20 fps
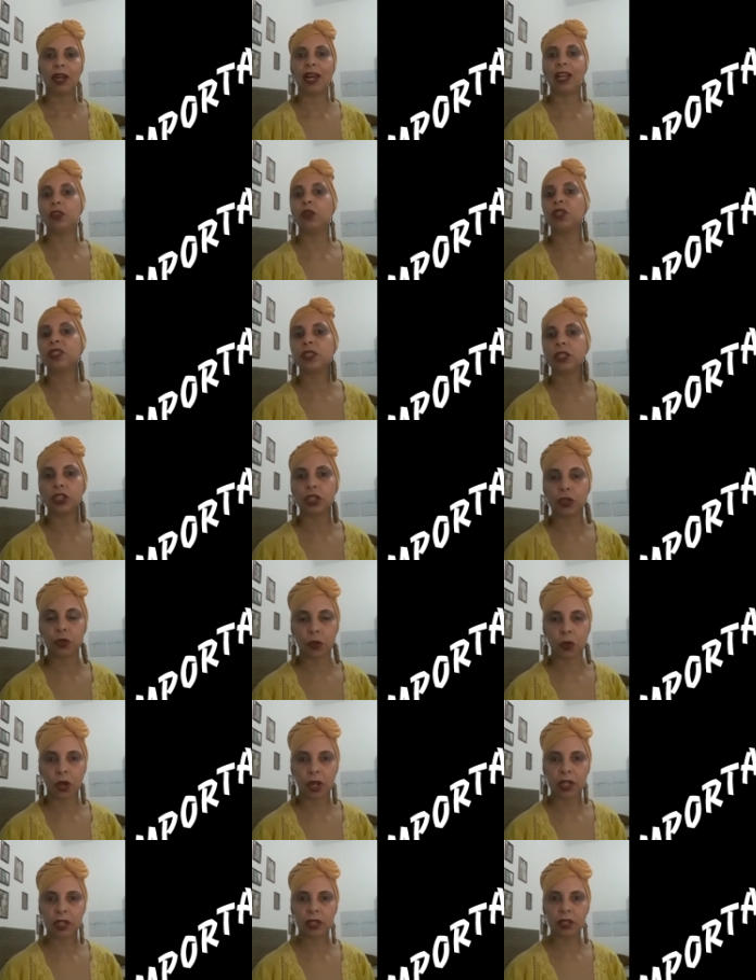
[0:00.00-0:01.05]
a nossa
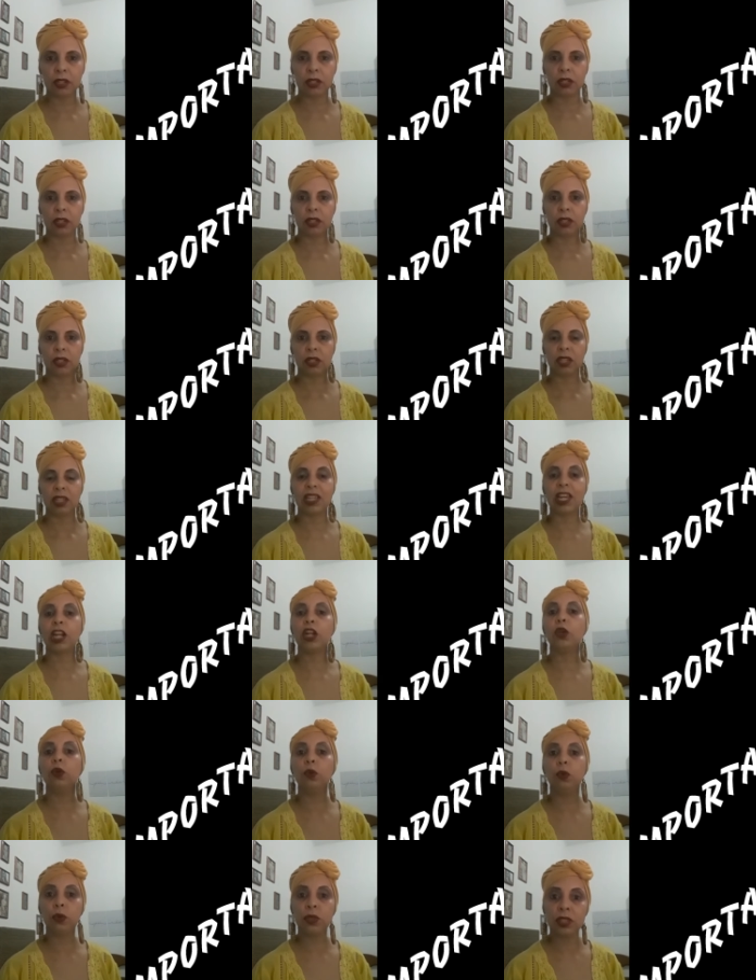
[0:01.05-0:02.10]
história e a
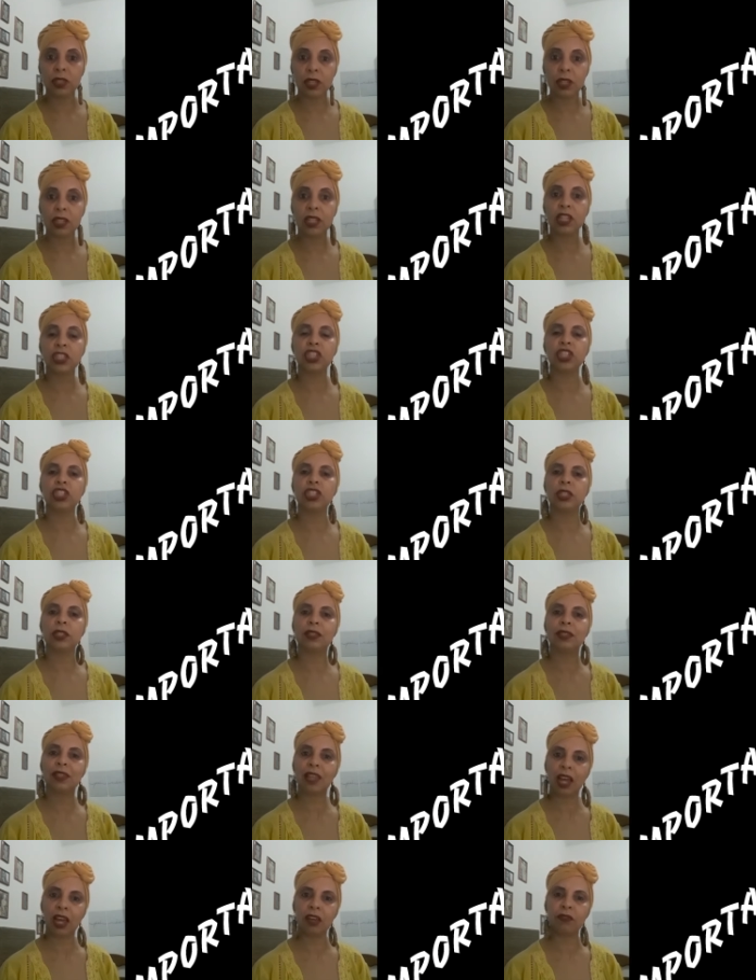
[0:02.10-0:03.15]
luta que a gente
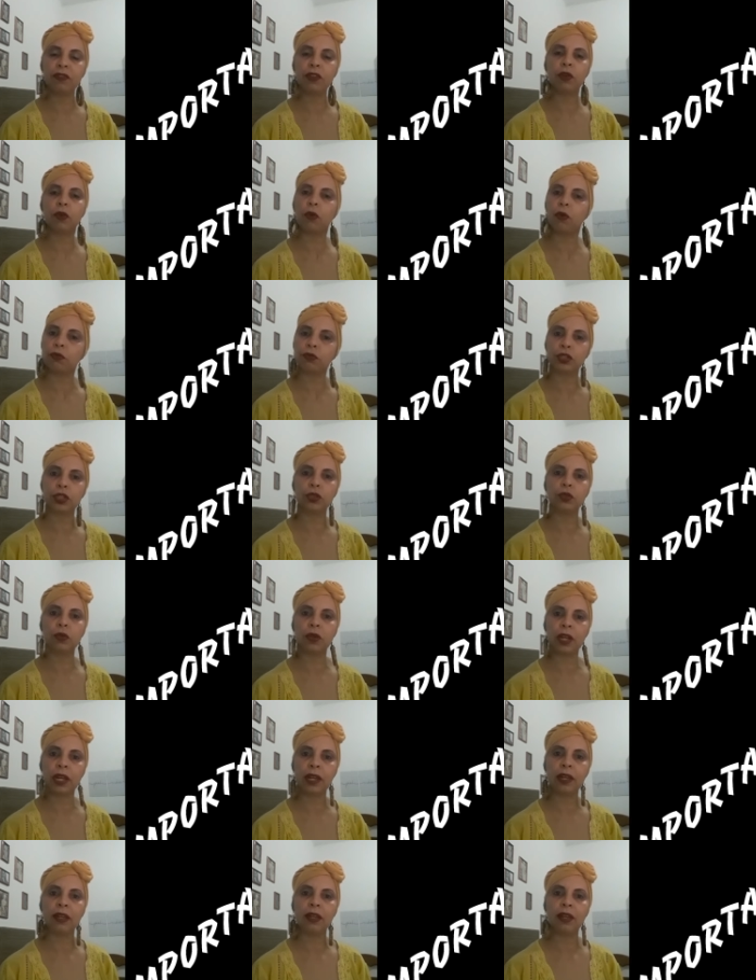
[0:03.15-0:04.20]
deve
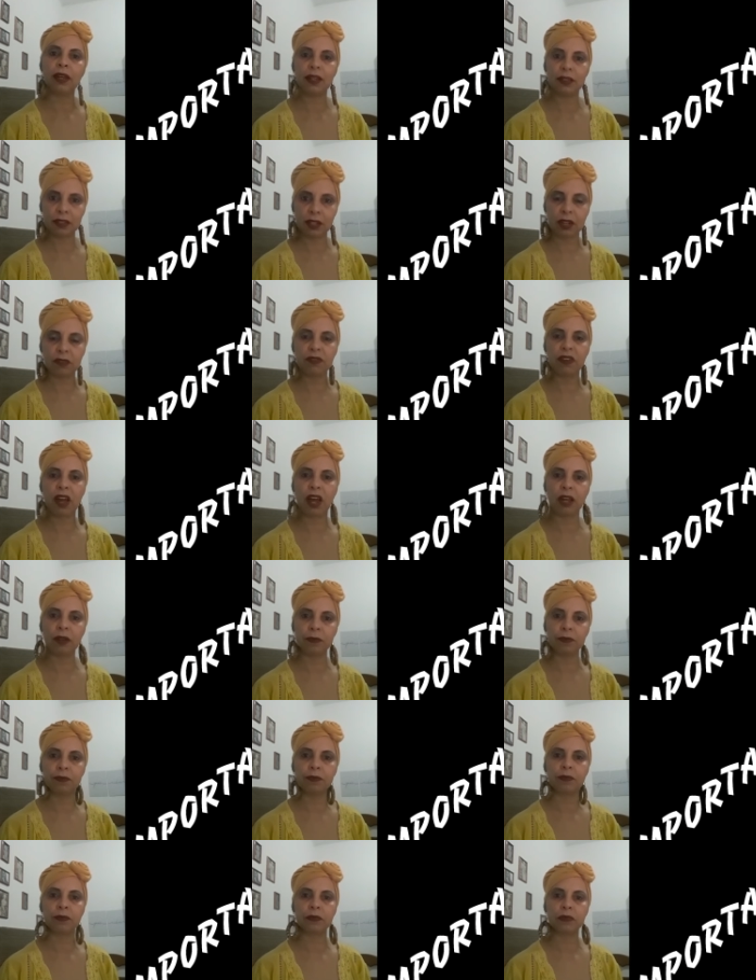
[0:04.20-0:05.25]
continuar a travar.
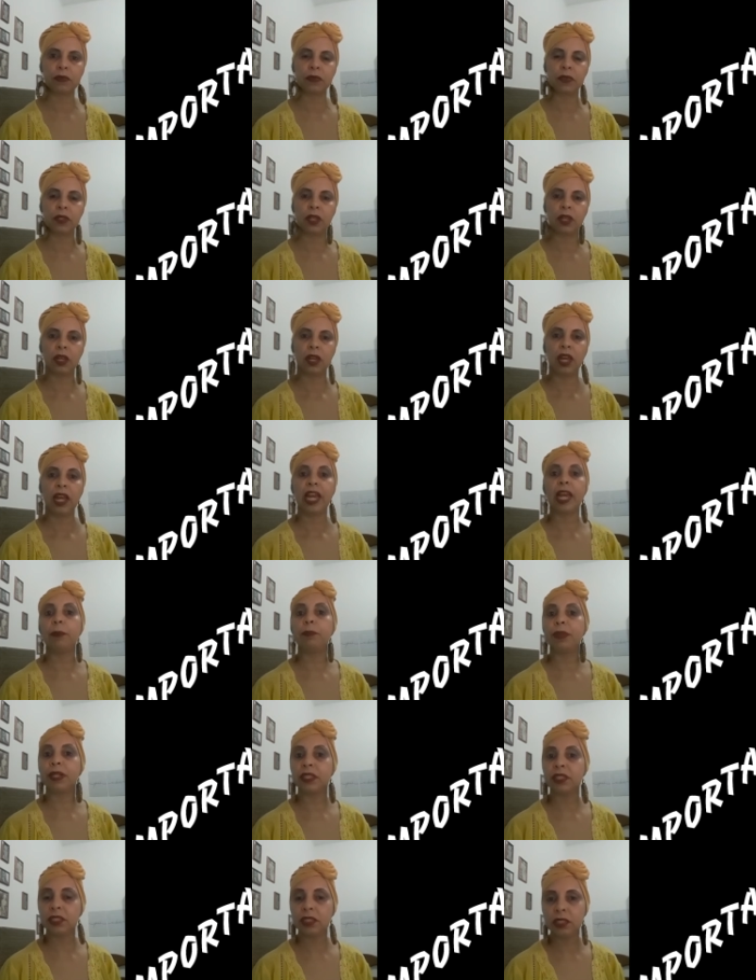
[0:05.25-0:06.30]
É
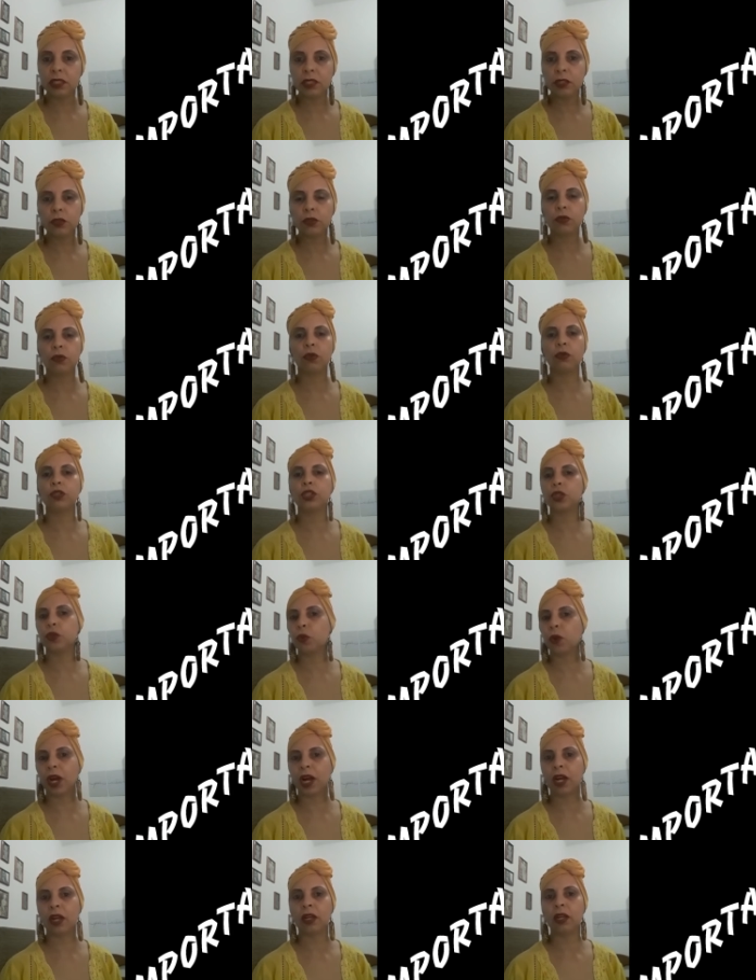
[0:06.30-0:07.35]
preciso
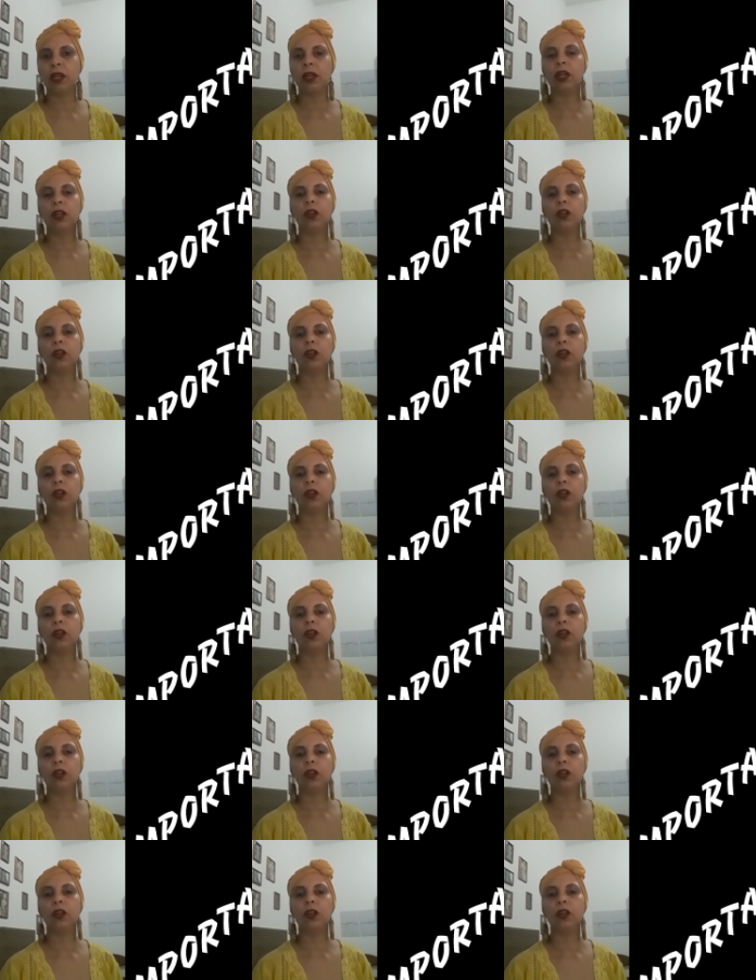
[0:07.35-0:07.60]
continuar